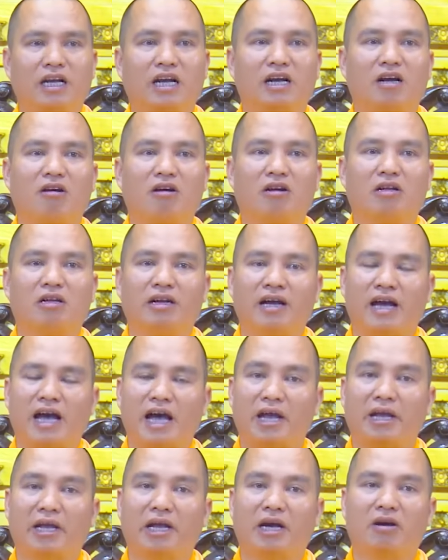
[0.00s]
thằng con thứ
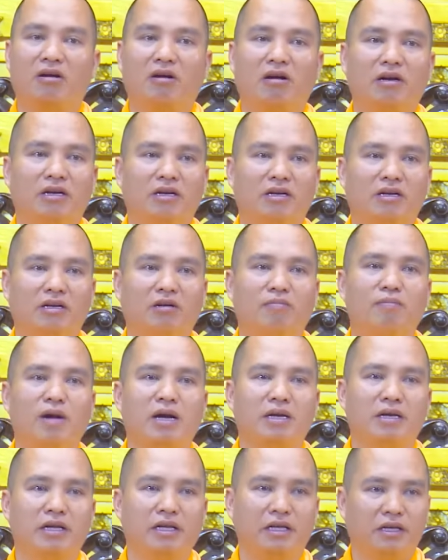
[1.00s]
hai nhà con đó, nó
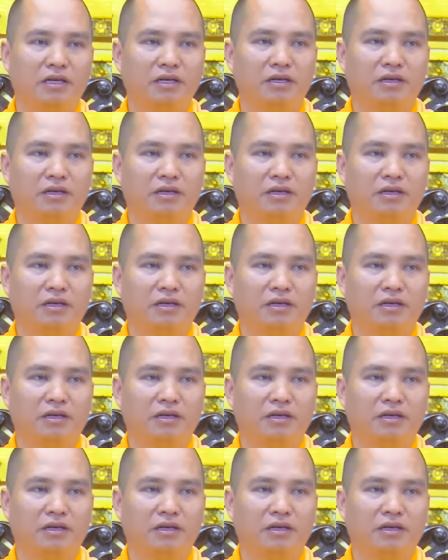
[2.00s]
mất đi